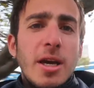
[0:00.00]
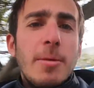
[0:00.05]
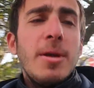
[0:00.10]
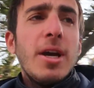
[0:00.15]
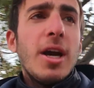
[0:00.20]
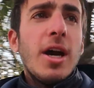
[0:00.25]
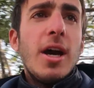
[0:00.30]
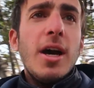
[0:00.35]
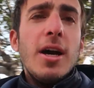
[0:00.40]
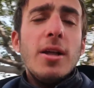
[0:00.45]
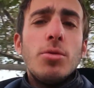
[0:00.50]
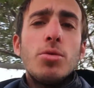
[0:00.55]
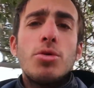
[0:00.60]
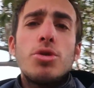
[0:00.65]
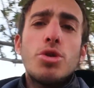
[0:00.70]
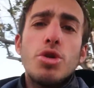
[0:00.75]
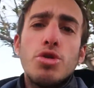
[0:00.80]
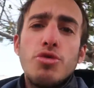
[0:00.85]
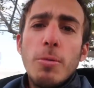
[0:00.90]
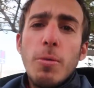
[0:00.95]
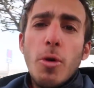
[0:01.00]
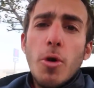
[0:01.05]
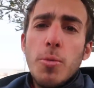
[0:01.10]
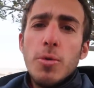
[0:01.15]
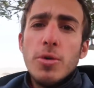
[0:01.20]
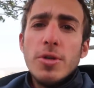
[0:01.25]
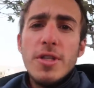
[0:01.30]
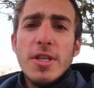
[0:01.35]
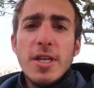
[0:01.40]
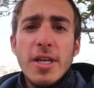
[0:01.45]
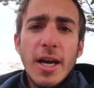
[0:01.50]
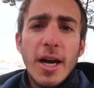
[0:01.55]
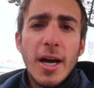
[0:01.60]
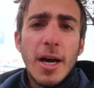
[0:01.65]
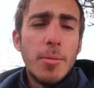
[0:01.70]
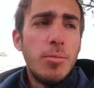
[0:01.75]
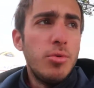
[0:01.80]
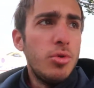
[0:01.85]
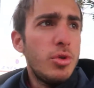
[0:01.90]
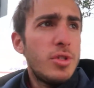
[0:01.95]
caméra, donc ce que je vais proposer
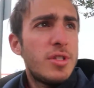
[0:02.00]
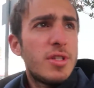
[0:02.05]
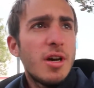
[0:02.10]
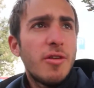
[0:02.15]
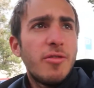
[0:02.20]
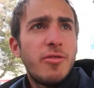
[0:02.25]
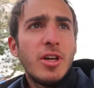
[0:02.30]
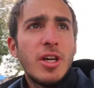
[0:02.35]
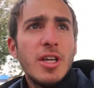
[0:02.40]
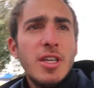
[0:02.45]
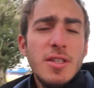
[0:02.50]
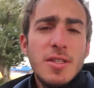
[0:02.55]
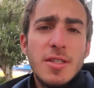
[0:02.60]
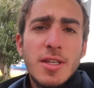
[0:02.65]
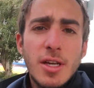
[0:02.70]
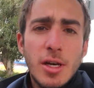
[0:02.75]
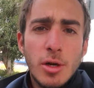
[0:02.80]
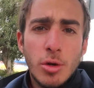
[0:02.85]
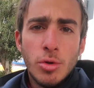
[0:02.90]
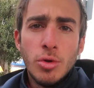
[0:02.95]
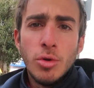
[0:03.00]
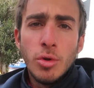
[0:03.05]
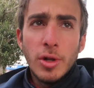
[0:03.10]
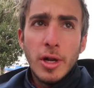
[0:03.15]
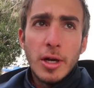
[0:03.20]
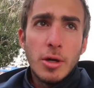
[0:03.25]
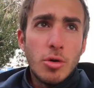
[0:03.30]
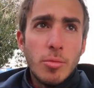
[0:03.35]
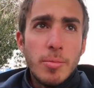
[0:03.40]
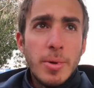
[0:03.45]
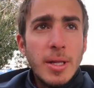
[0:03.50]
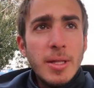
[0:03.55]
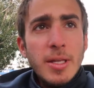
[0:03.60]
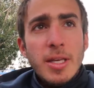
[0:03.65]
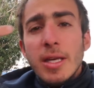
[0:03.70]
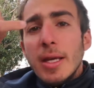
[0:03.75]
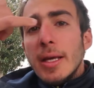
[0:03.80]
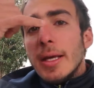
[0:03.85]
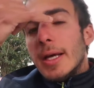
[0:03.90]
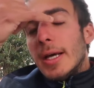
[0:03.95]
à Blue Star Ferries, qui est le nom de la
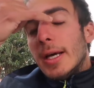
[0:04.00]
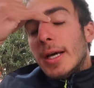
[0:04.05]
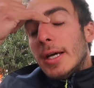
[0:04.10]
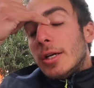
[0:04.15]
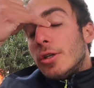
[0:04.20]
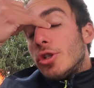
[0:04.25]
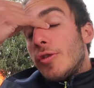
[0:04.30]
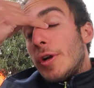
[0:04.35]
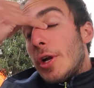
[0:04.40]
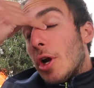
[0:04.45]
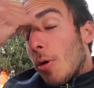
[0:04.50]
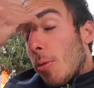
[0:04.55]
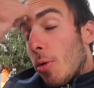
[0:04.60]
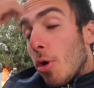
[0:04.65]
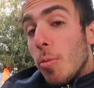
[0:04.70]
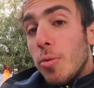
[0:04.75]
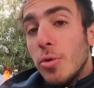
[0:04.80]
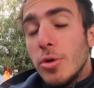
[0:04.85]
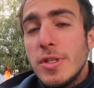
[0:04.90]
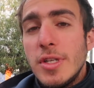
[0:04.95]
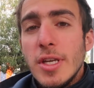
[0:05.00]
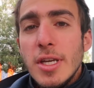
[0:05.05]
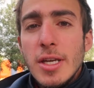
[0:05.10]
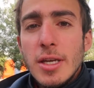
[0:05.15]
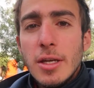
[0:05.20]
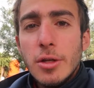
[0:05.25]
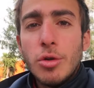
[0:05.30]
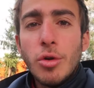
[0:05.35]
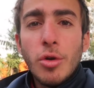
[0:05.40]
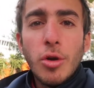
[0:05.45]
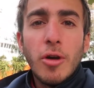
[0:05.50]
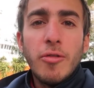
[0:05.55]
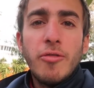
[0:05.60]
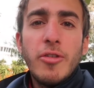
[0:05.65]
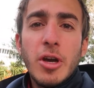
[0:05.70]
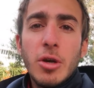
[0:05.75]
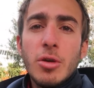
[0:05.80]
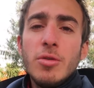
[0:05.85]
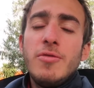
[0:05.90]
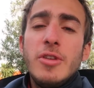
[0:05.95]
compagnie, je vais leur proposer de leur
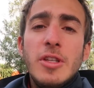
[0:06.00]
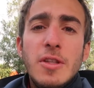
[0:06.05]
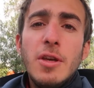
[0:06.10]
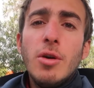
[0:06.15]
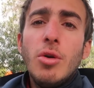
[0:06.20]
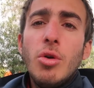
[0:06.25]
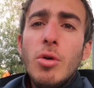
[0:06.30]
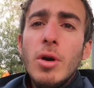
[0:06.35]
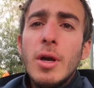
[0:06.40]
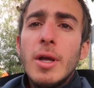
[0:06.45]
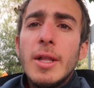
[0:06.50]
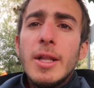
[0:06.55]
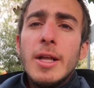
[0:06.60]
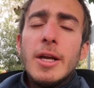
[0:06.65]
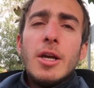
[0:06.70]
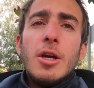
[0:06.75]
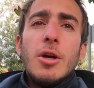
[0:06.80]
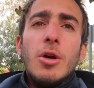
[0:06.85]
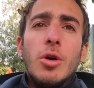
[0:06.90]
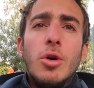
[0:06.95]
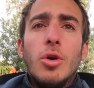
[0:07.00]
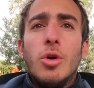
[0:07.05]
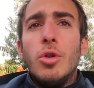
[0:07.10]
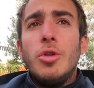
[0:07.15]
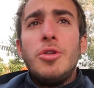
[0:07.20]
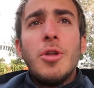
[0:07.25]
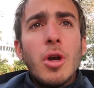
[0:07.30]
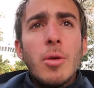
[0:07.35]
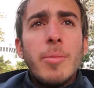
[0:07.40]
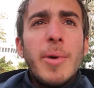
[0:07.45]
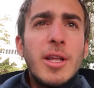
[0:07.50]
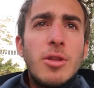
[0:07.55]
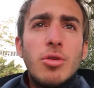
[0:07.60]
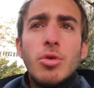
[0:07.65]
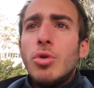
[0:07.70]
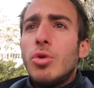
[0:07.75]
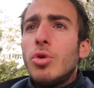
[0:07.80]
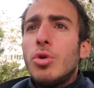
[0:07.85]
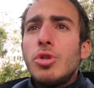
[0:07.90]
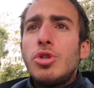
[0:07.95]
faire une vidéo euh, dans le
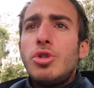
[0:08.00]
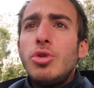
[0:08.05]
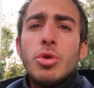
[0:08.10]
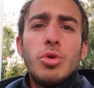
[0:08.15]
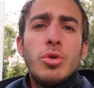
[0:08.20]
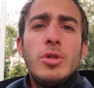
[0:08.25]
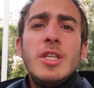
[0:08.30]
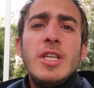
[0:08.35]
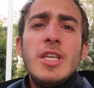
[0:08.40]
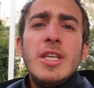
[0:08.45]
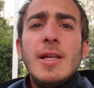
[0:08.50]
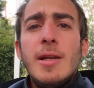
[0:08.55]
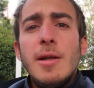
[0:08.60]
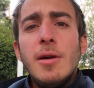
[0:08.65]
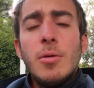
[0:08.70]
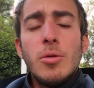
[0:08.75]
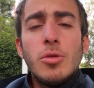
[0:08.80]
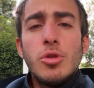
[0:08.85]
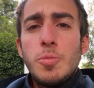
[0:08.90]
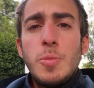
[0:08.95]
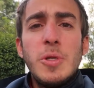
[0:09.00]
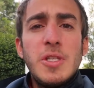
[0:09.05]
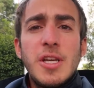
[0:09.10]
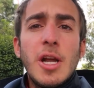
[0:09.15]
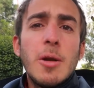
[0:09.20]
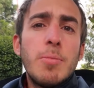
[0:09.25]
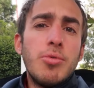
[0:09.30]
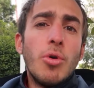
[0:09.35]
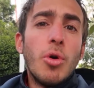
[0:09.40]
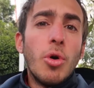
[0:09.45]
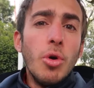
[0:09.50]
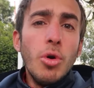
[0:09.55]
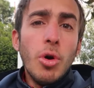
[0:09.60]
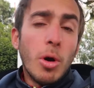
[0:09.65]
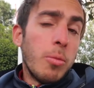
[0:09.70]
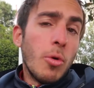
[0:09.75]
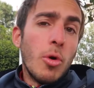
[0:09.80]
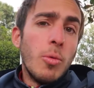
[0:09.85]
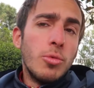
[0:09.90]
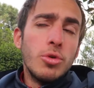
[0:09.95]
bateau, sur une île, euh, spéciale pour eux,
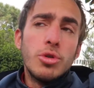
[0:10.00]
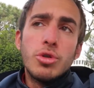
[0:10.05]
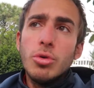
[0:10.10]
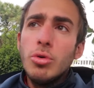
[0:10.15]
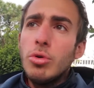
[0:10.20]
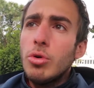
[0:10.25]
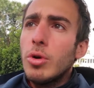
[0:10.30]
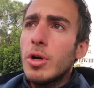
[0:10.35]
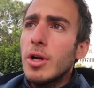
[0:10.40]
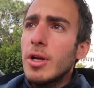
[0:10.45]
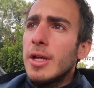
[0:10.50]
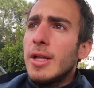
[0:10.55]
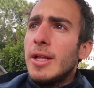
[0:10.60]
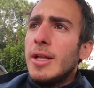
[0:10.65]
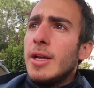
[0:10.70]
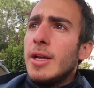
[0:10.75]
en promotion quoi,